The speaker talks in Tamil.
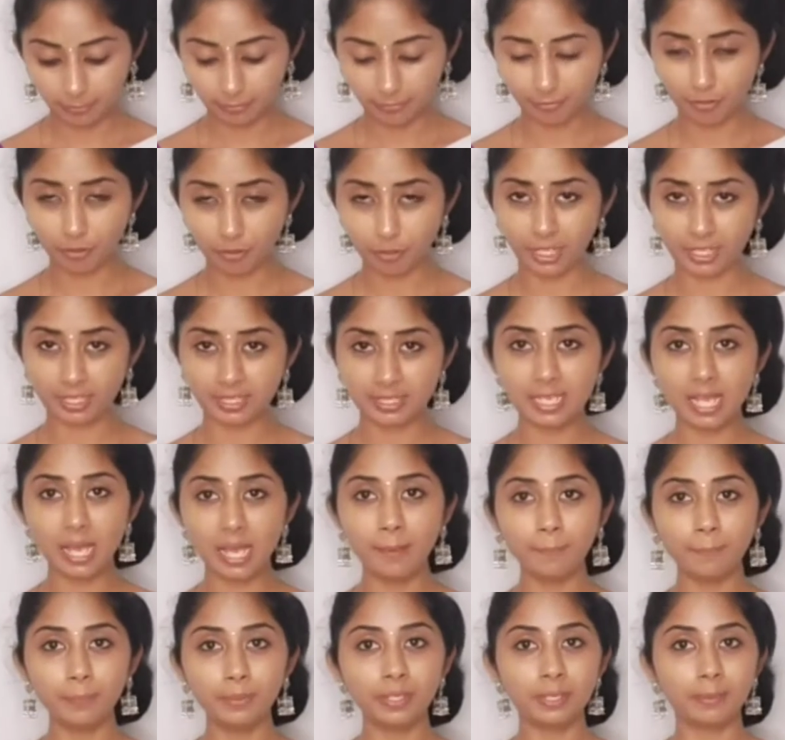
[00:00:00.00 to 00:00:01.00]
ஃபார்
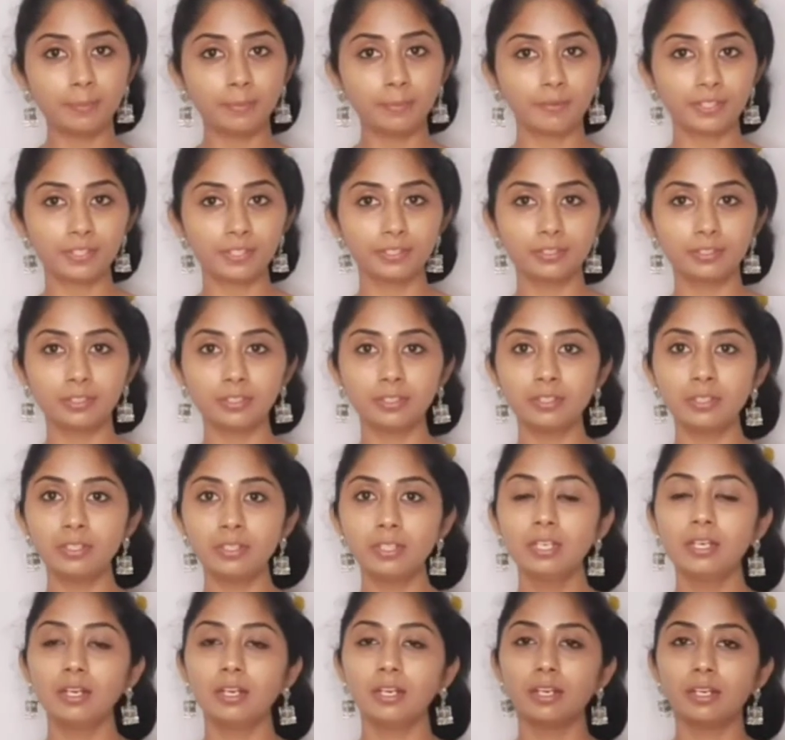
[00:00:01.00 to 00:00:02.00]
எக்ஸாம்பிள் நம்ம வந்து
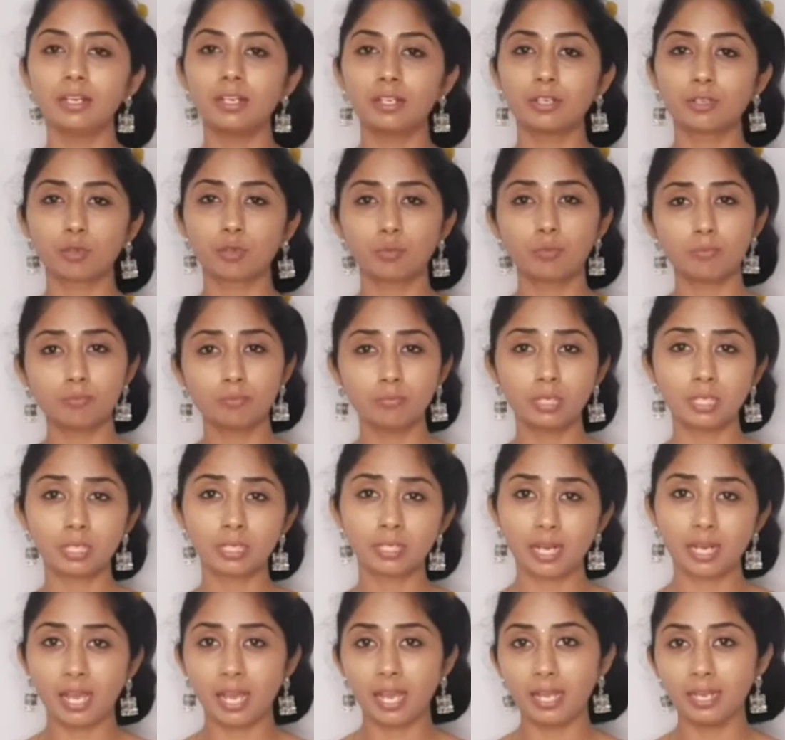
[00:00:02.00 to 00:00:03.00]
ரொம்ப
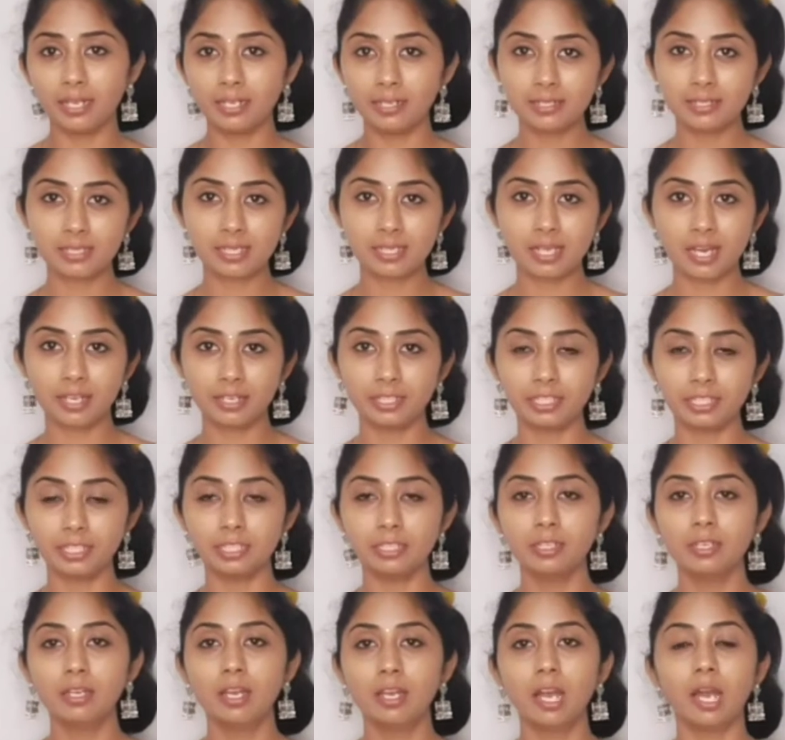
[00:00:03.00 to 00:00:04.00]
கிராண்டு சாரி
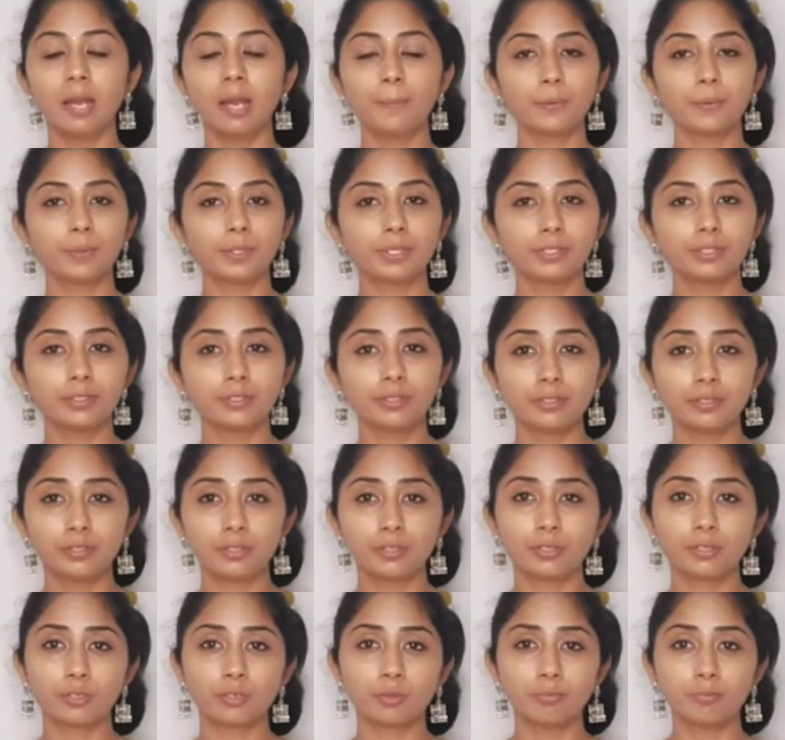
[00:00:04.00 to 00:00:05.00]
அப்புறம் வந்து
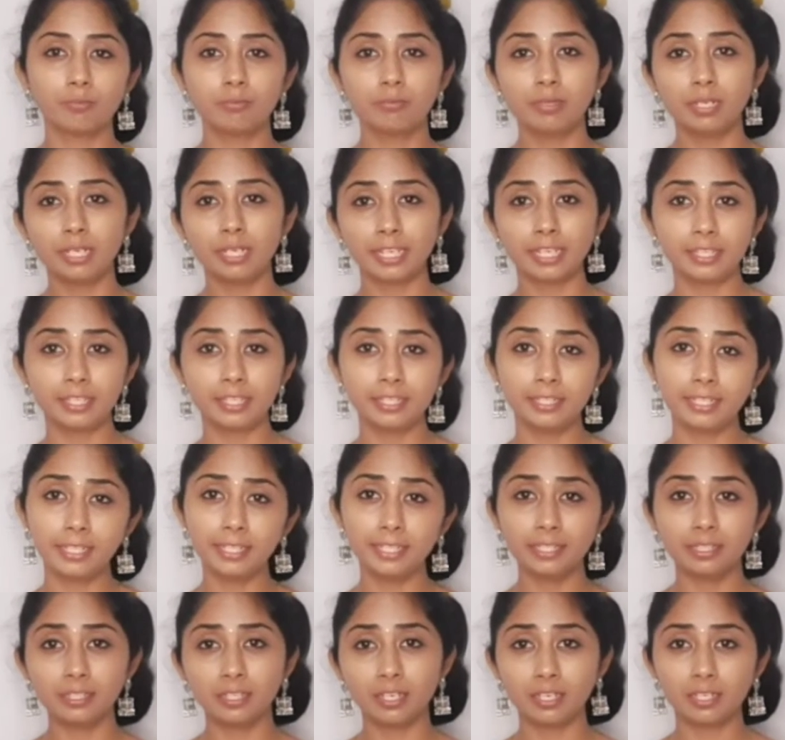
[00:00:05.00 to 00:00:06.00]
ரொம்ப
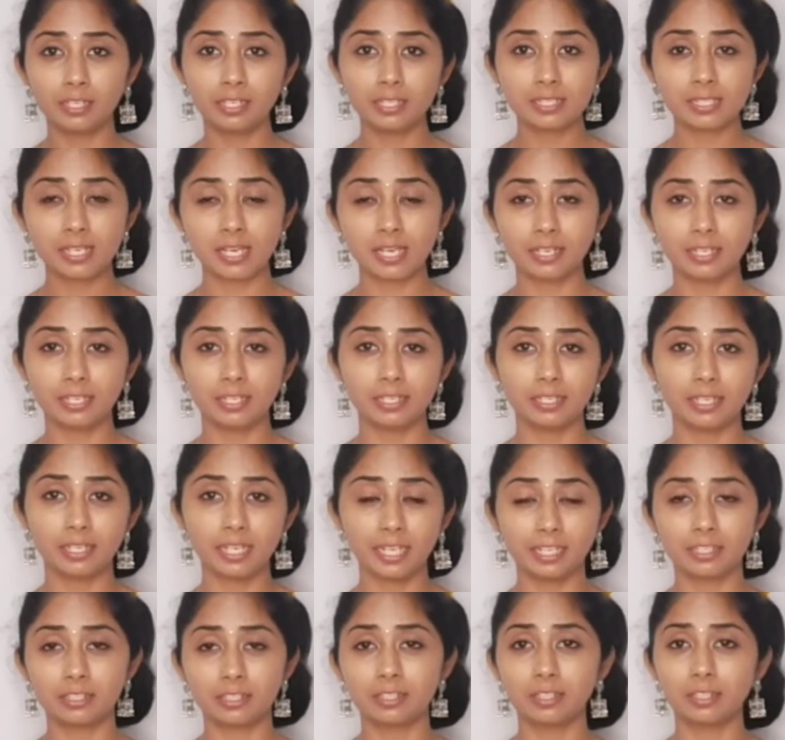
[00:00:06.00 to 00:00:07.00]
இரிட்டேட்டிங்கான சாரி
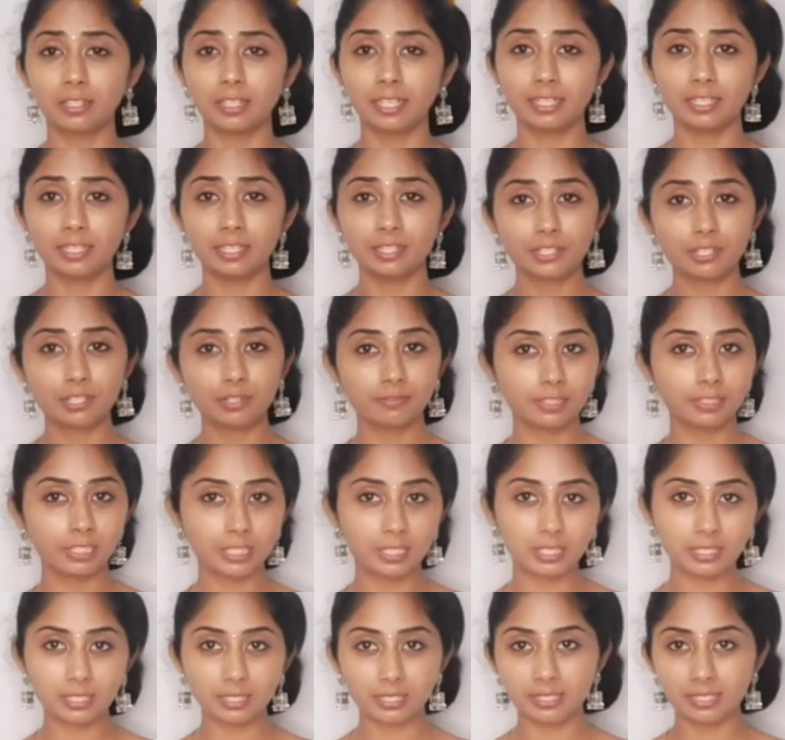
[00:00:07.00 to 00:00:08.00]
லைக் ஏதாச்சும்
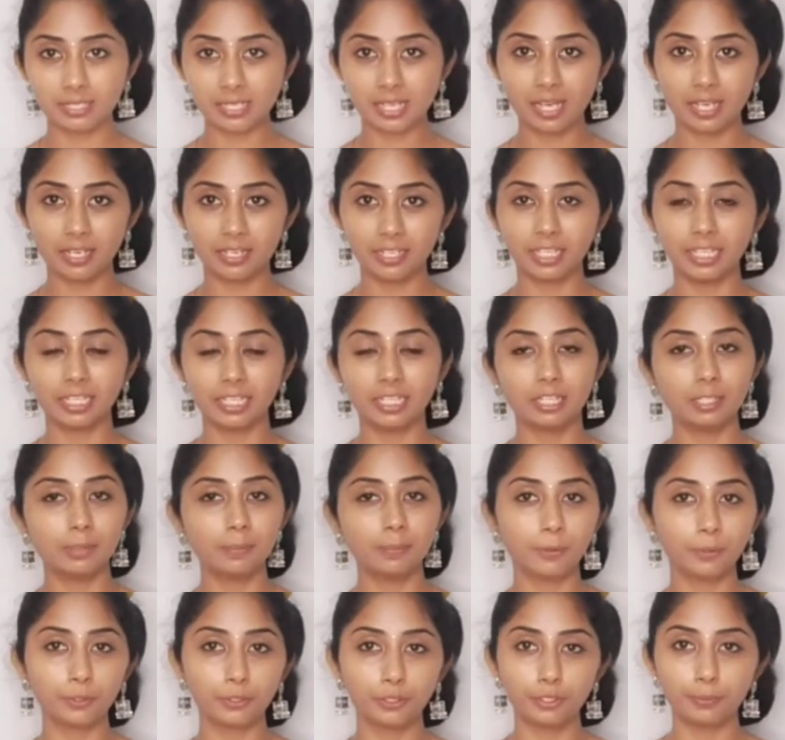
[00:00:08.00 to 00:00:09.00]
ஒர்க்டு சாரி ஏதாவது
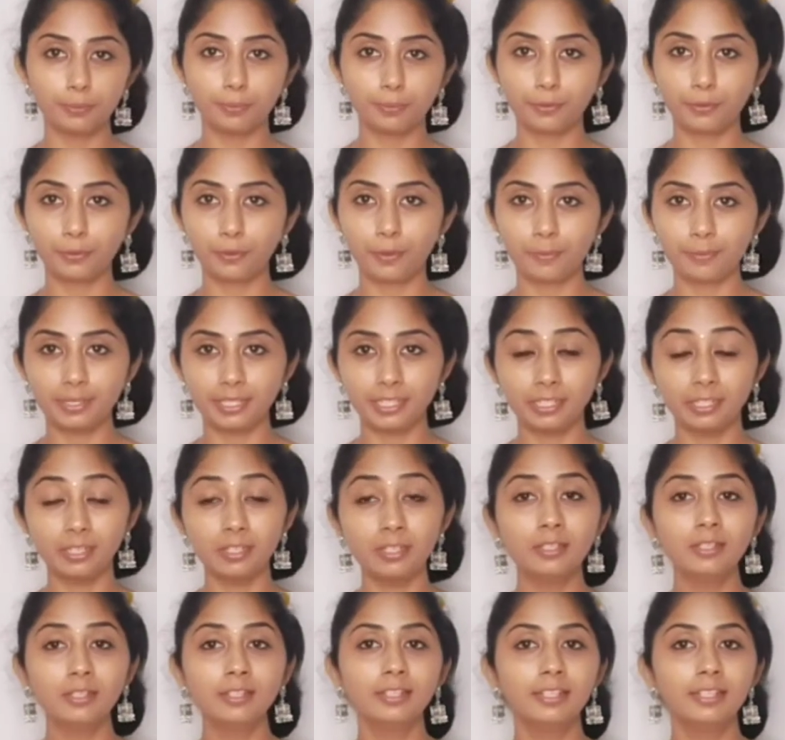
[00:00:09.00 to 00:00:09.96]
போட்டுட்டு போனோம் அப்படின்னா